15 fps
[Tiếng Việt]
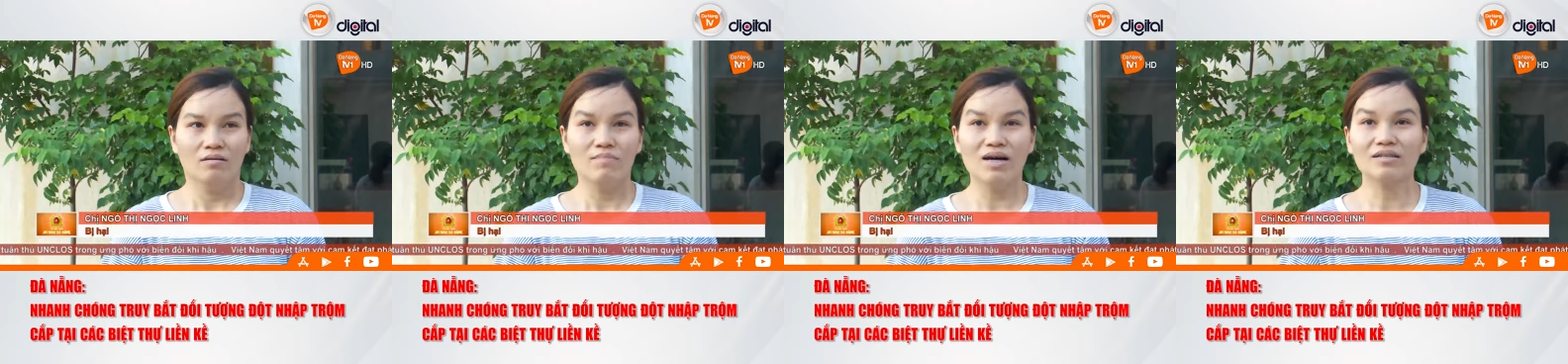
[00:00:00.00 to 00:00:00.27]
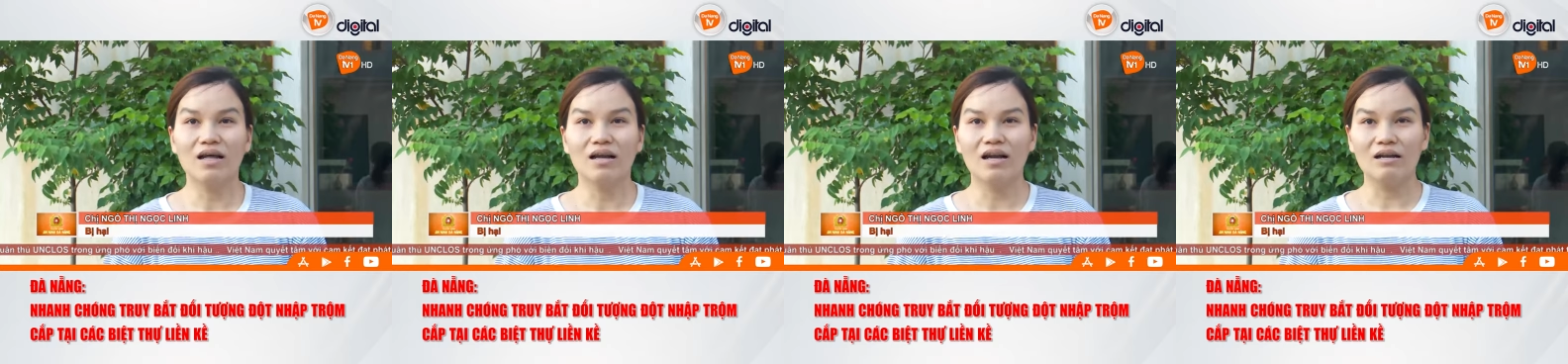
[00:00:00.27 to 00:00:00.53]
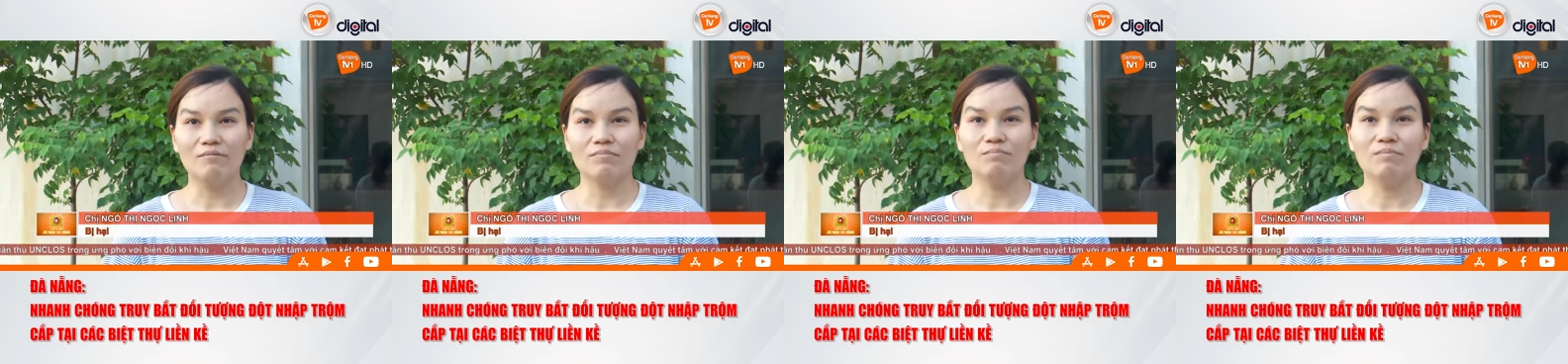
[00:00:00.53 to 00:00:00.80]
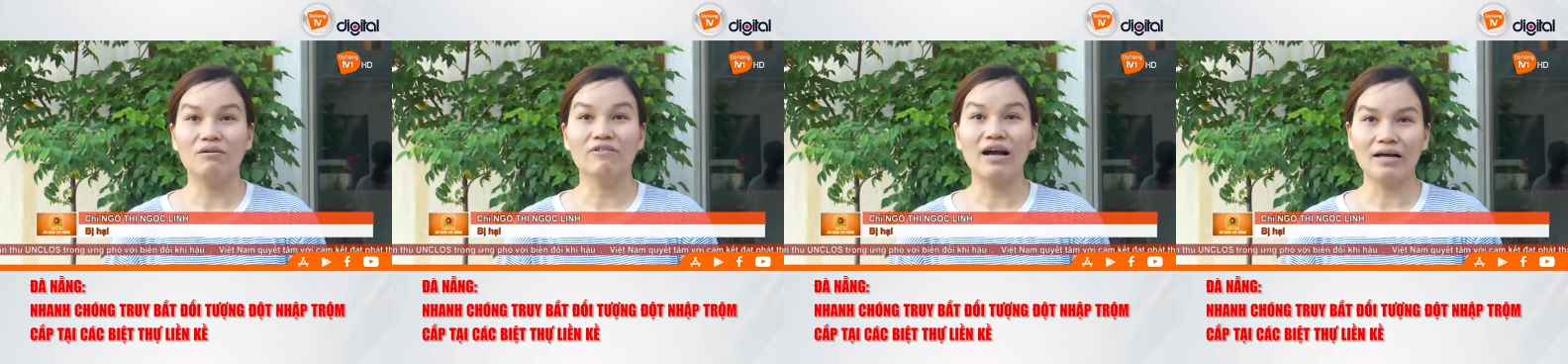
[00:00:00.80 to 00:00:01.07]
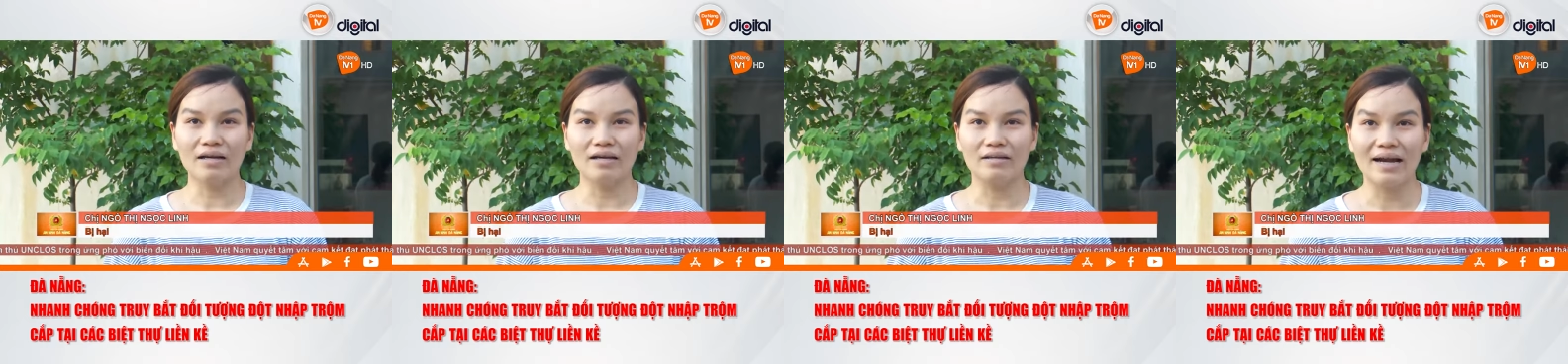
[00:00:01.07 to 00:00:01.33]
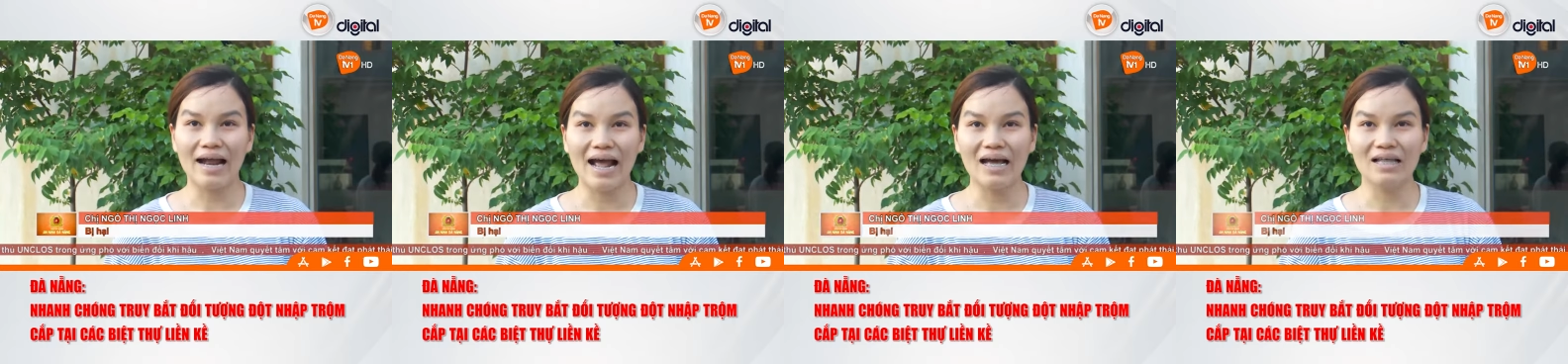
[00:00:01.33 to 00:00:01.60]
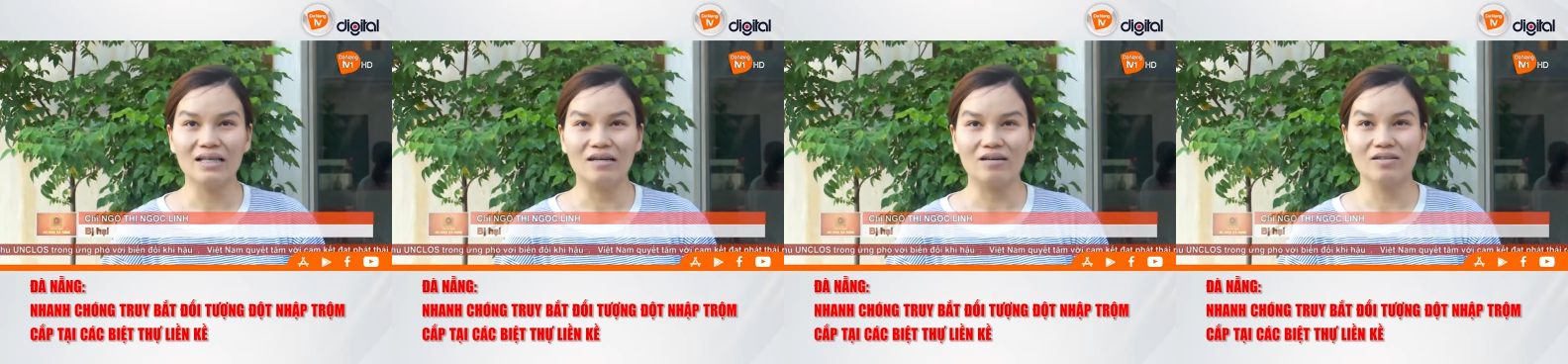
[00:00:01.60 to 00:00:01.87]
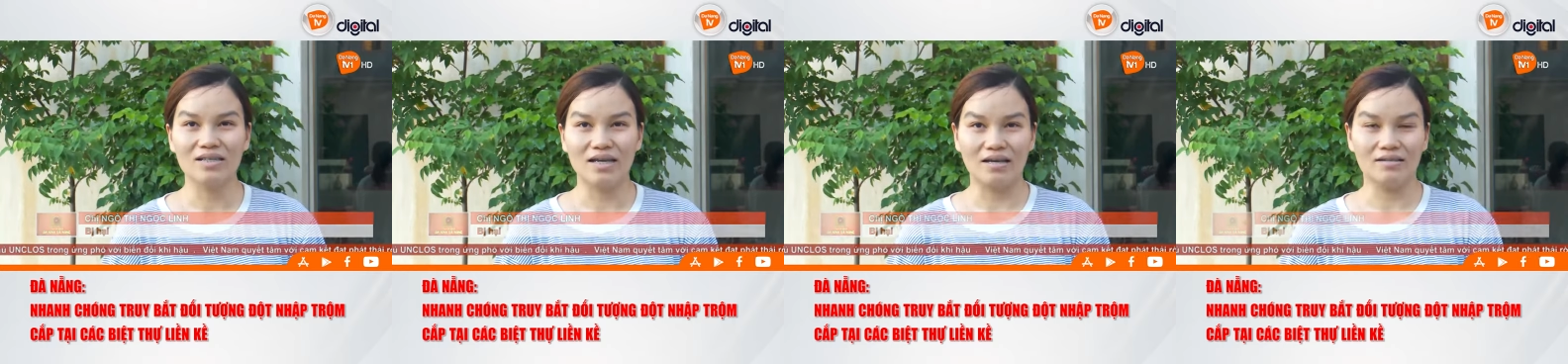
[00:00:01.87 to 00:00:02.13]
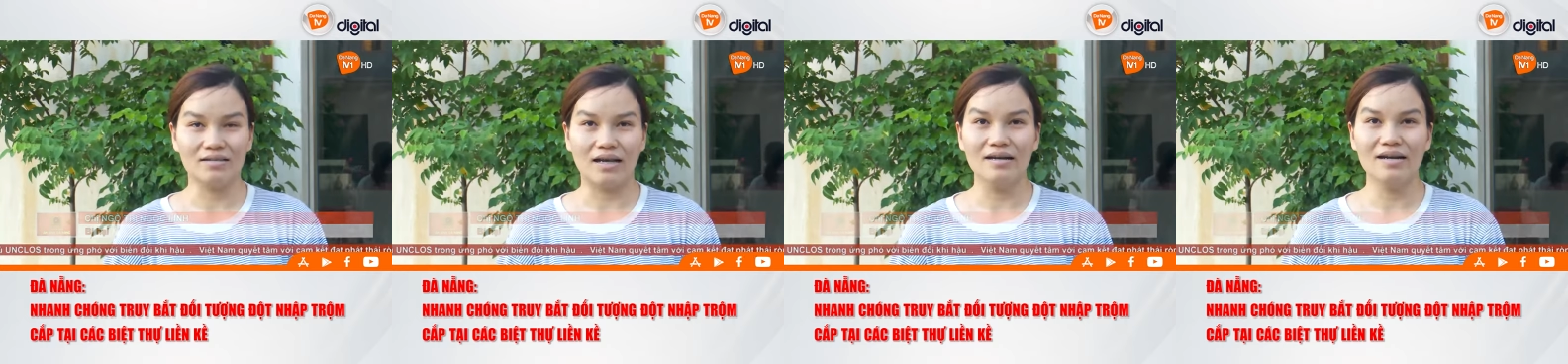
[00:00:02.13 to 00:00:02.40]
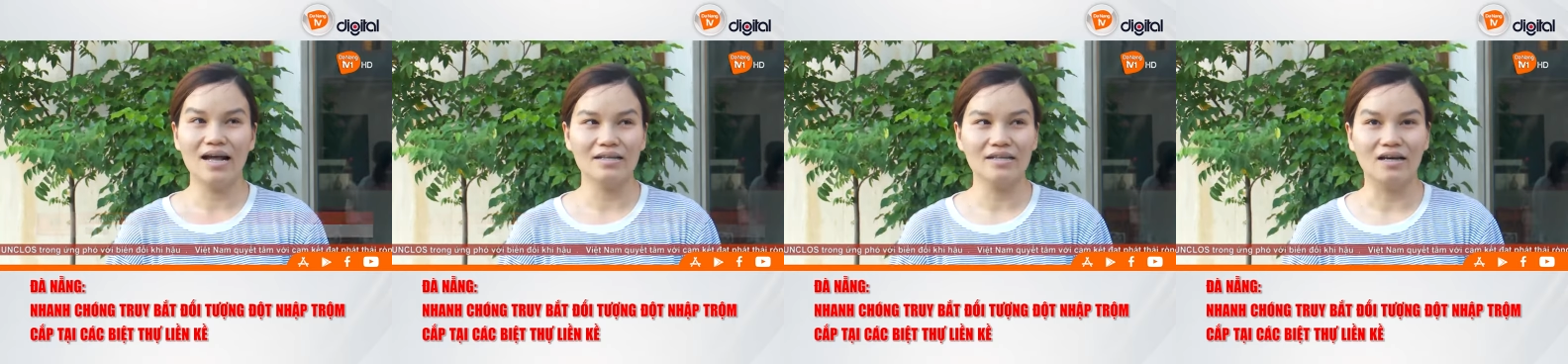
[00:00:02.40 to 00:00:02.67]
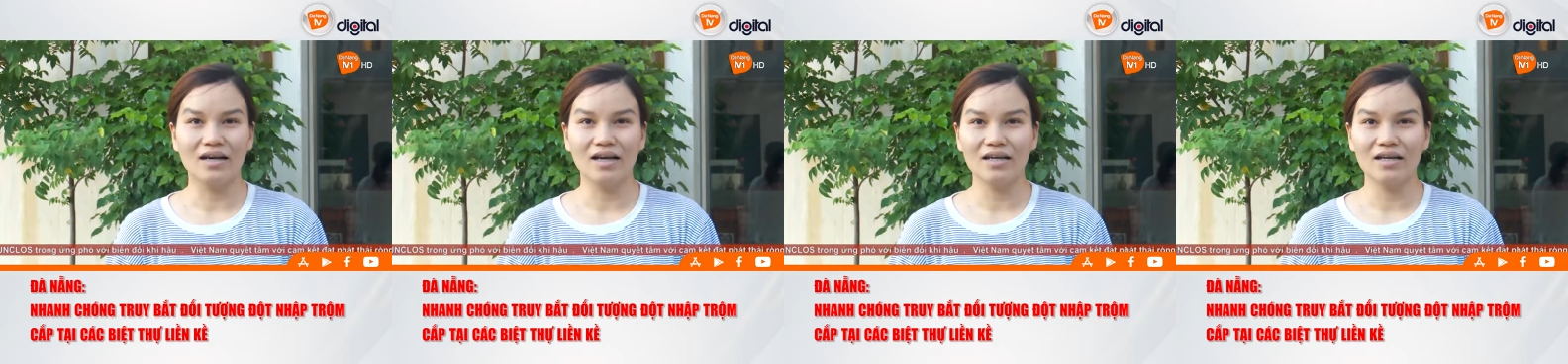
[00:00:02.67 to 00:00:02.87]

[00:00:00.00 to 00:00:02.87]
bất thình lình mà mình phát hiện ra thì nó sẽ xảy ra những